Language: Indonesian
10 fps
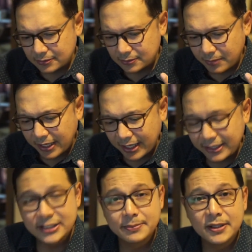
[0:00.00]
mereka
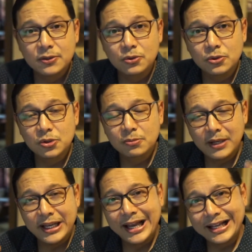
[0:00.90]
desperate untuk
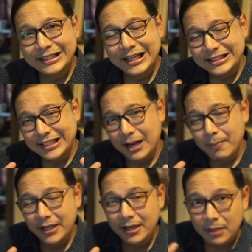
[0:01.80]
melihat cara
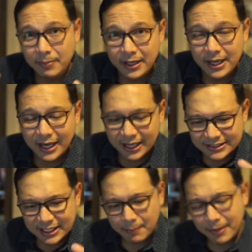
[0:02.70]
pandang berbeda karena
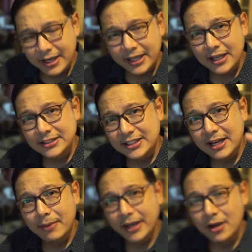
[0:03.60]
cara pandang yang sedang
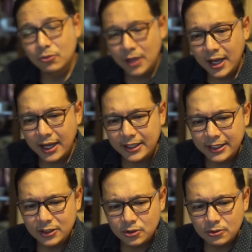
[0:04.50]
mereka gunakan
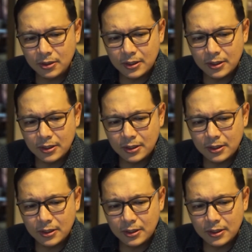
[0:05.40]
itu